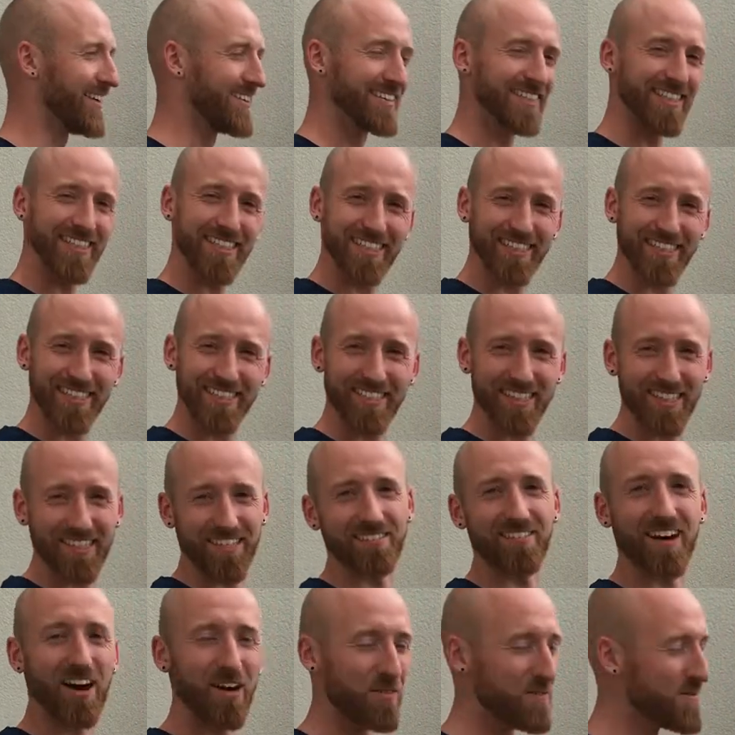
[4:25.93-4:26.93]
und nicht in
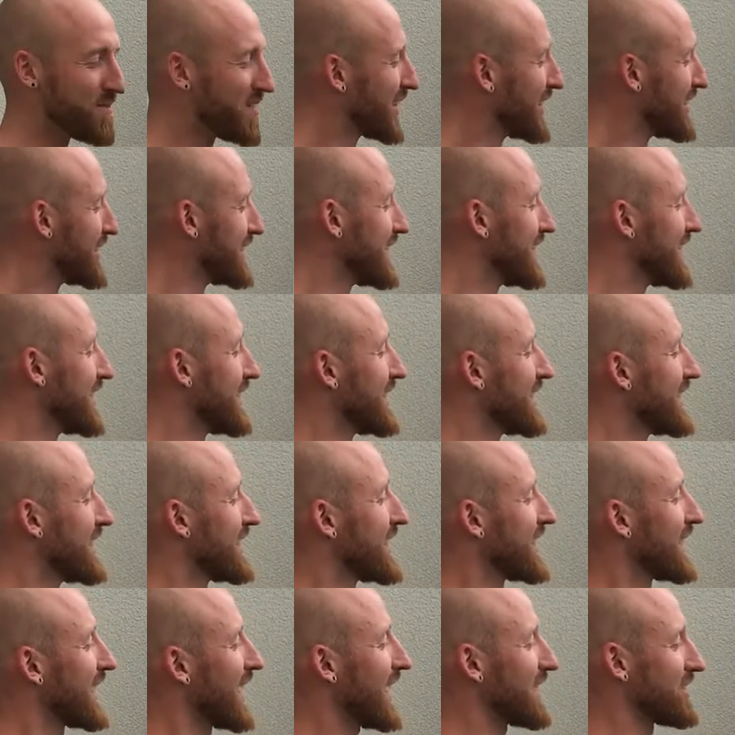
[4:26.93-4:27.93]
irgendeinem Raum.
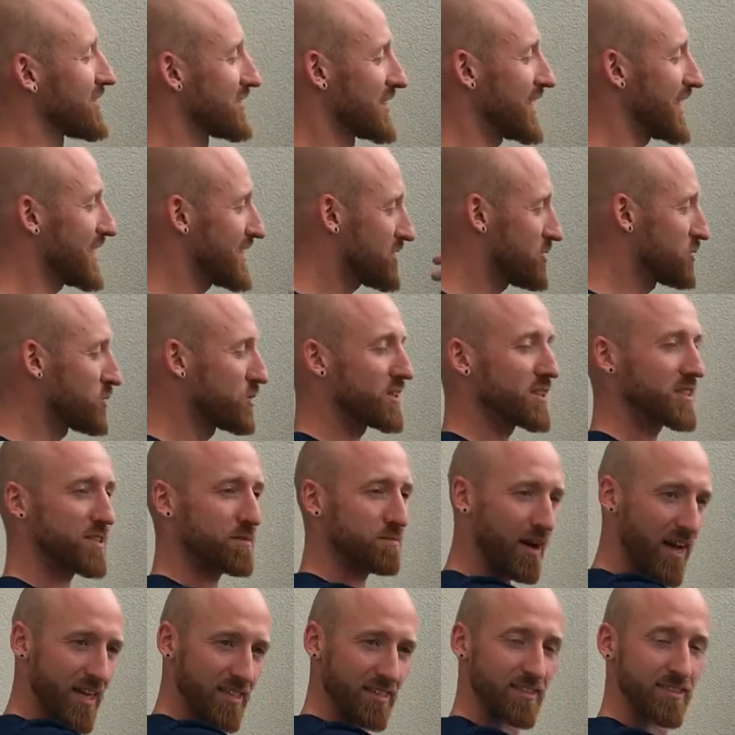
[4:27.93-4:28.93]
Also, dass du das
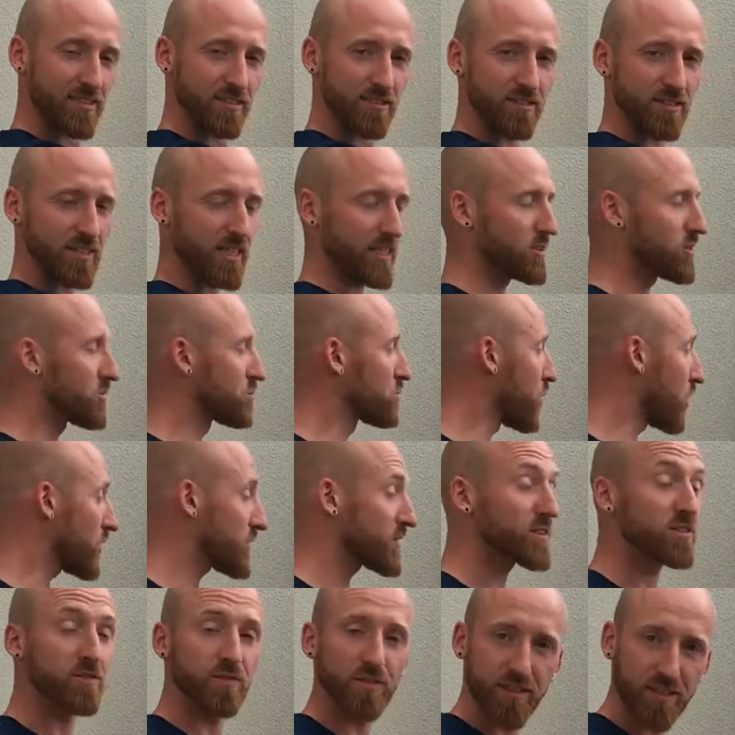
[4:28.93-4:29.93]
machst und denkst, um
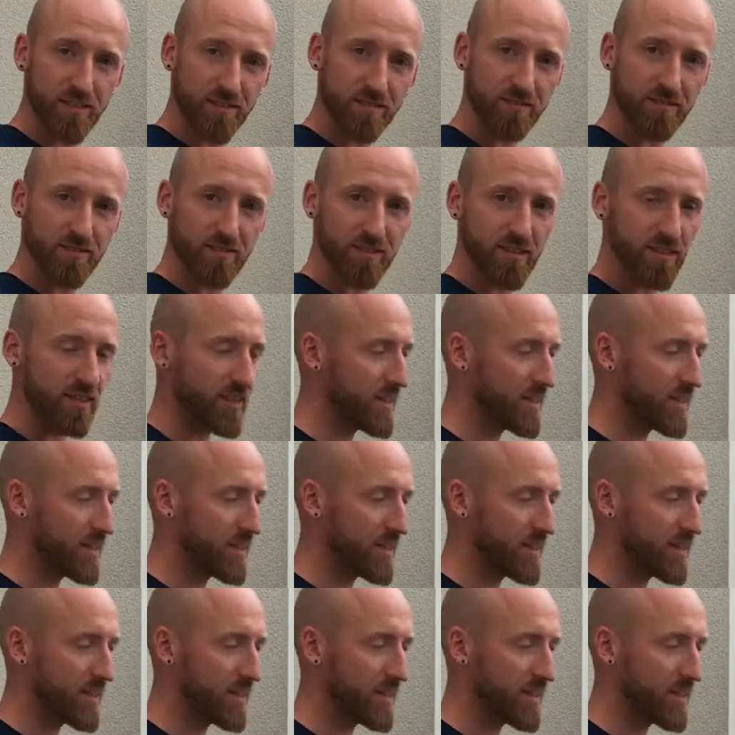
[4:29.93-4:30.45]
Gottes Willen,